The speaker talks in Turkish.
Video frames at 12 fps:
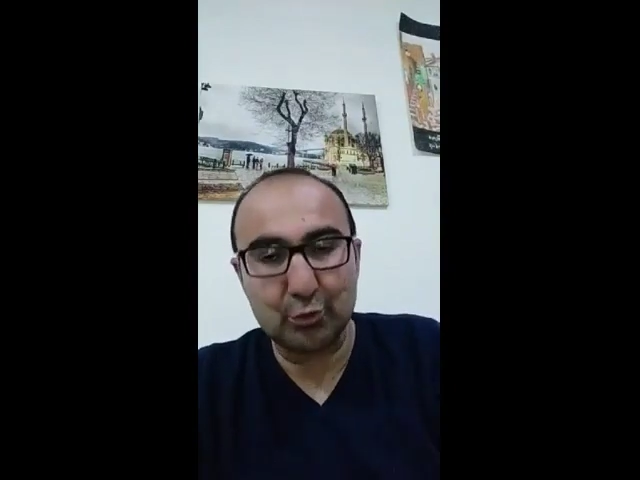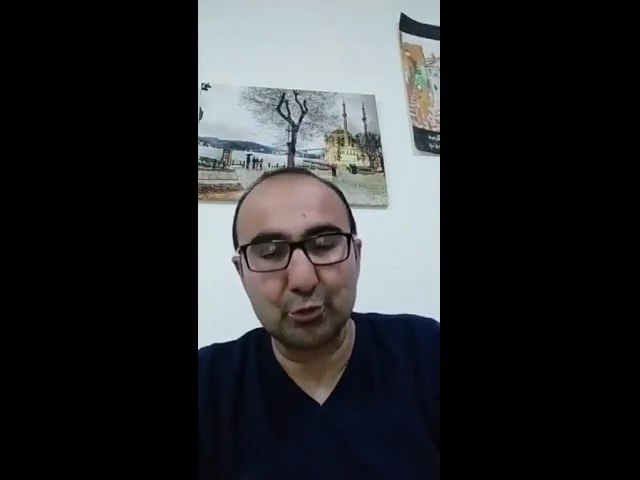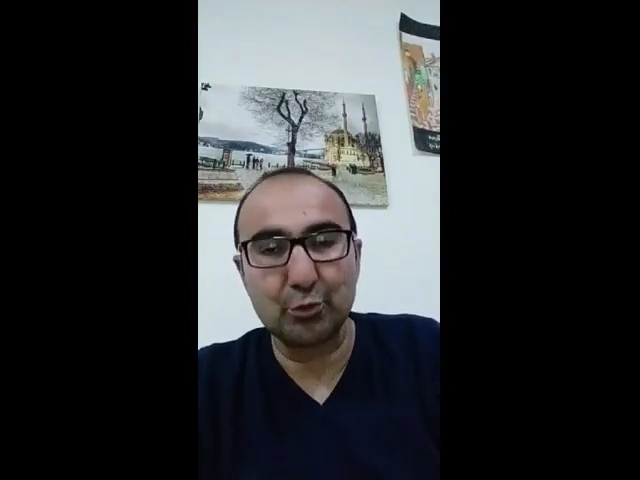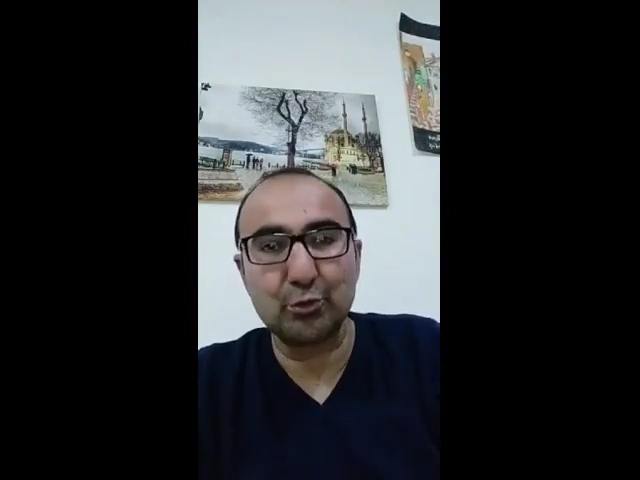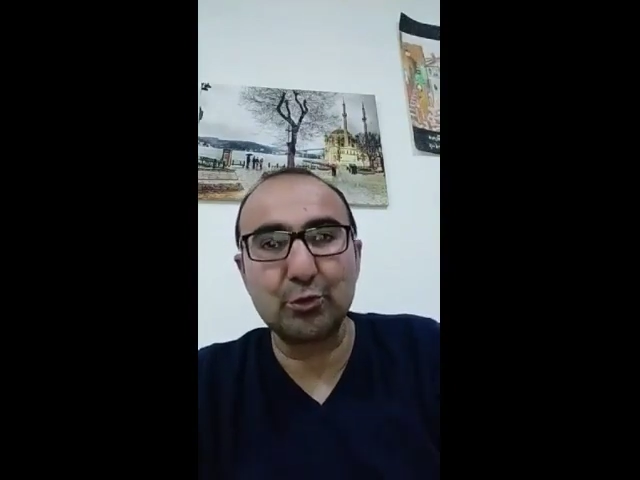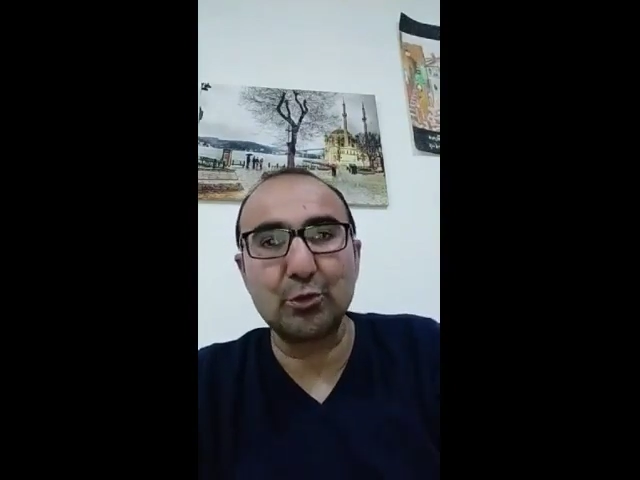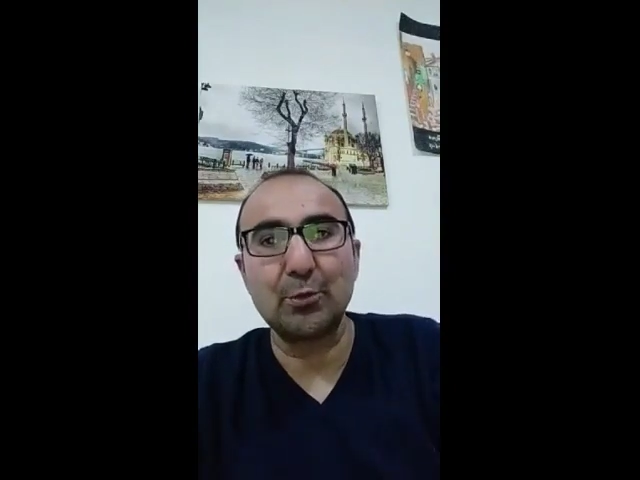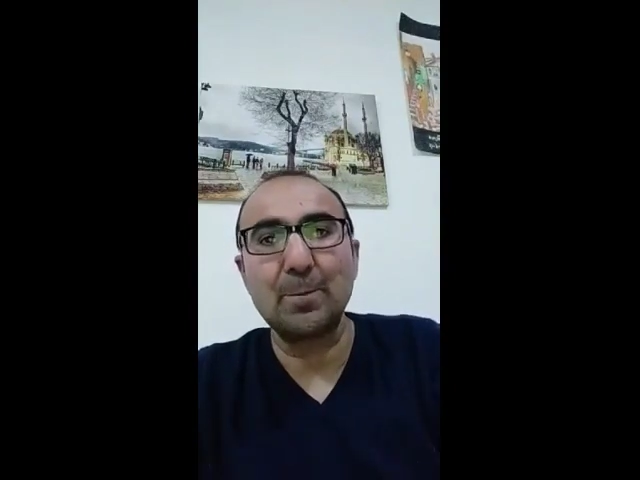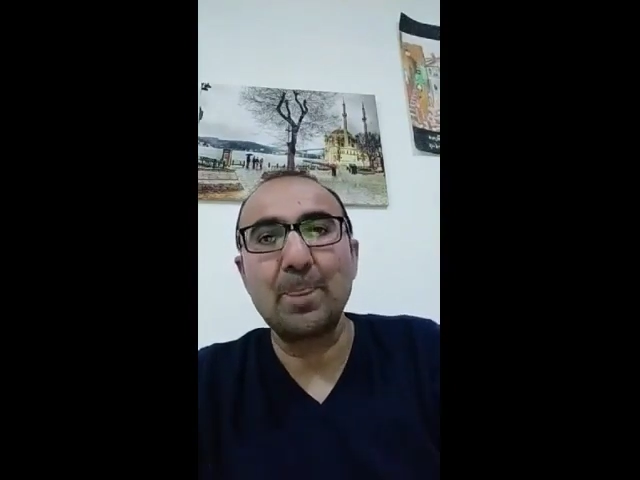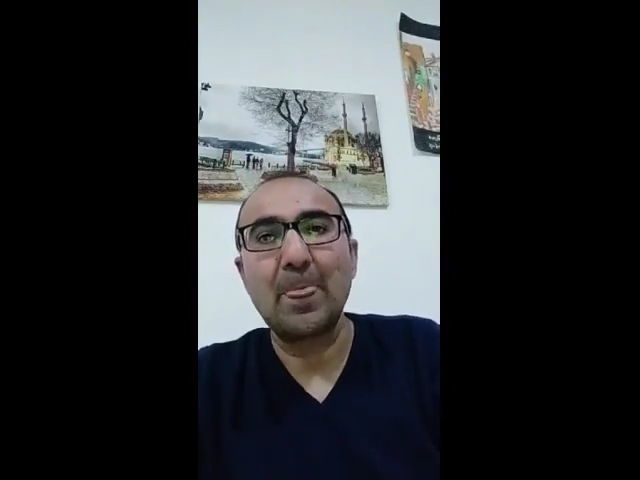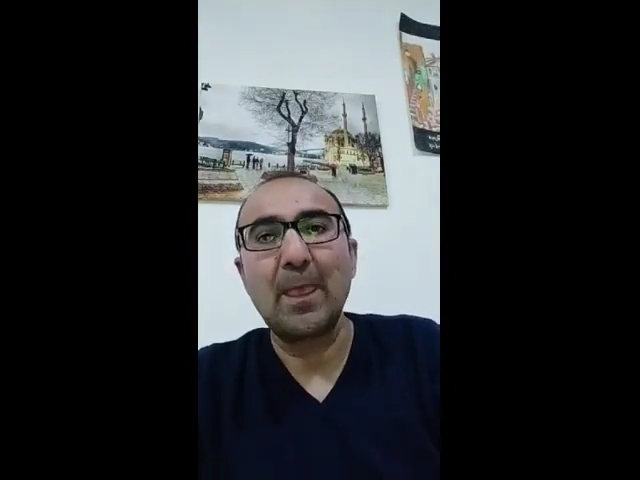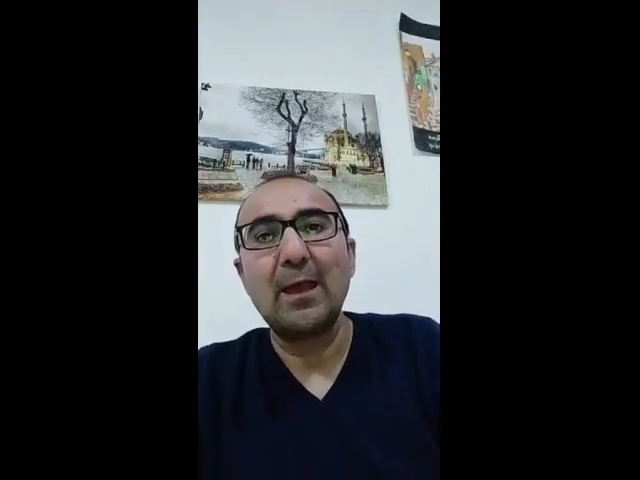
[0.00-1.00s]
Çünkü
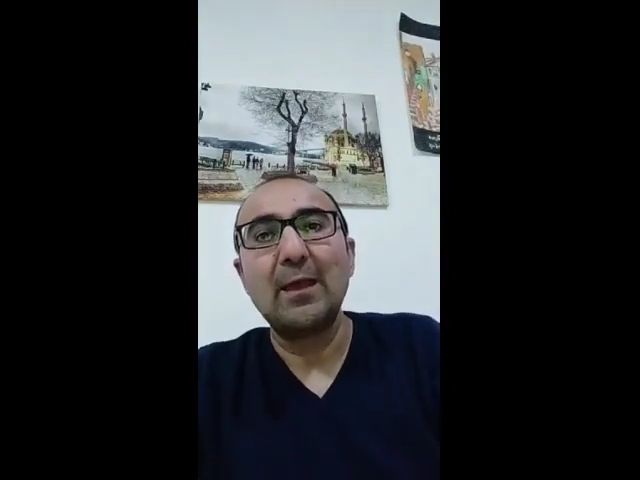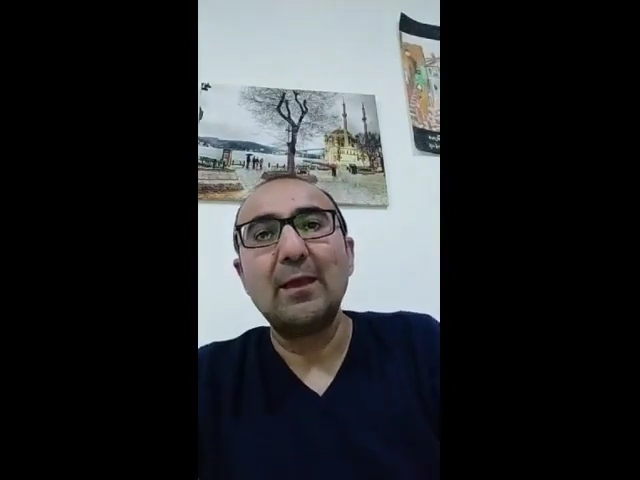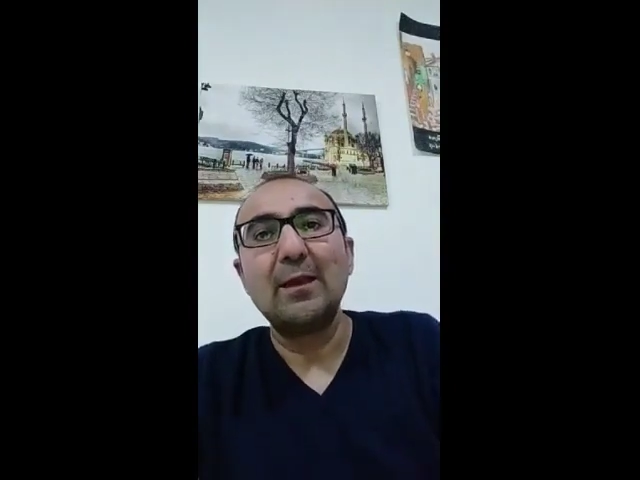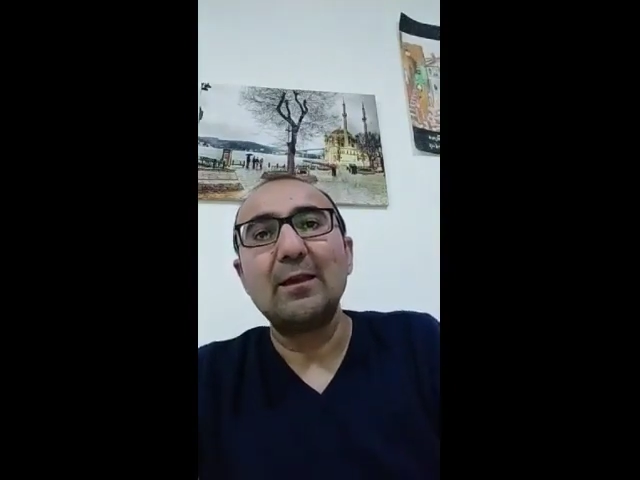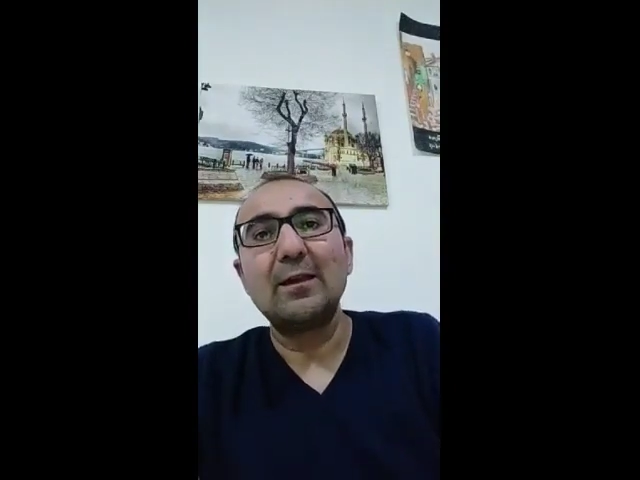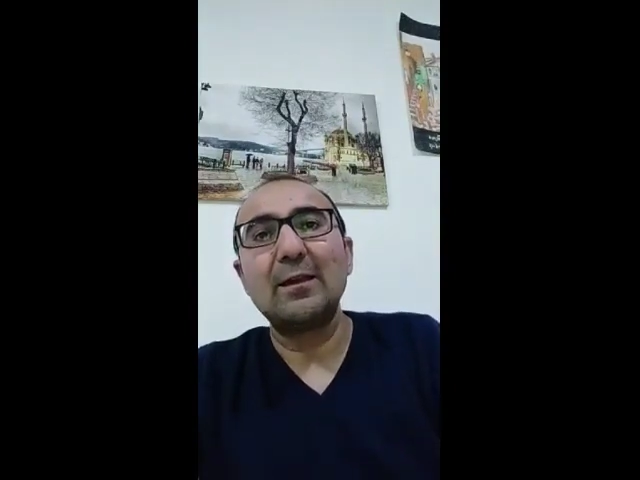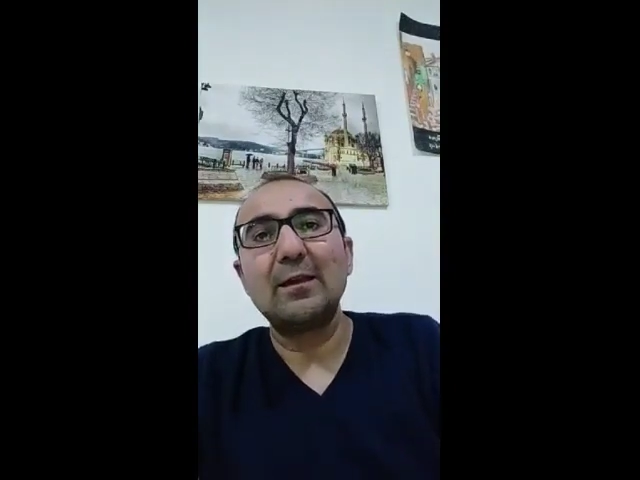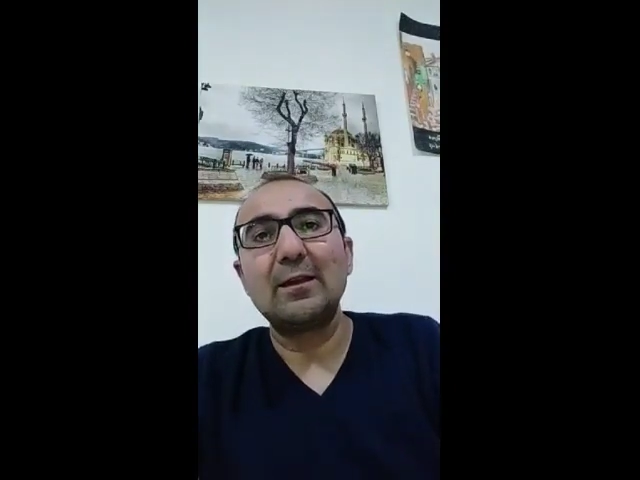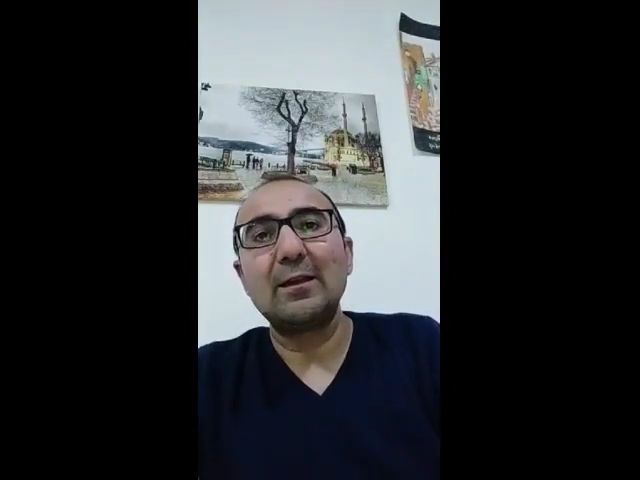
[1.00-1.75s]
e,